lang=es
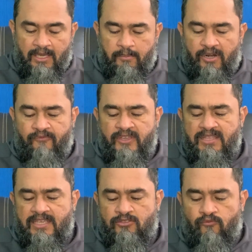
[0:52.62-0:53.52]
Pero el
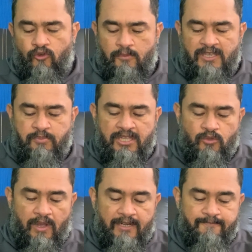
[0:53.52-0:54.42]
fitness o forma
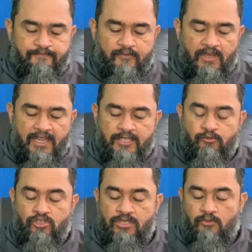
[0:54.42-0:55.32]
espiritual es
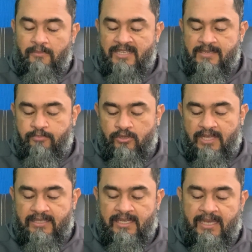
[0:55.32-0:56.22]
muchísimo más
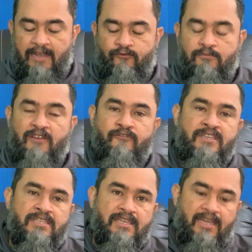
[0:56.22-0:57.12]
importante que la forma
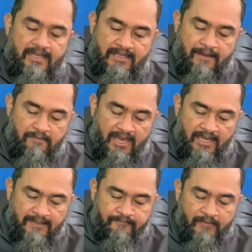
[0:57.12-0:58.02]
física.
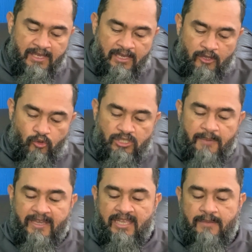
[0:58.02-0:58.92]
También
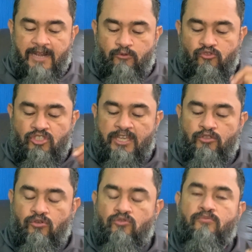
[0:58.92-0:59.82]
conlleva equilibrar un
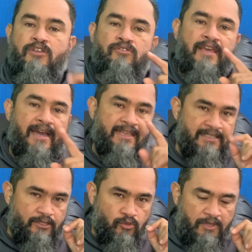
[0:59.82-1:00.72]
cierto número de
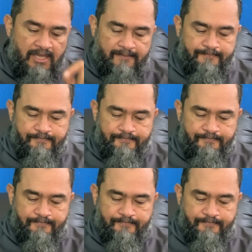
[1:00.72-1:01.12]
áreas en tu vida.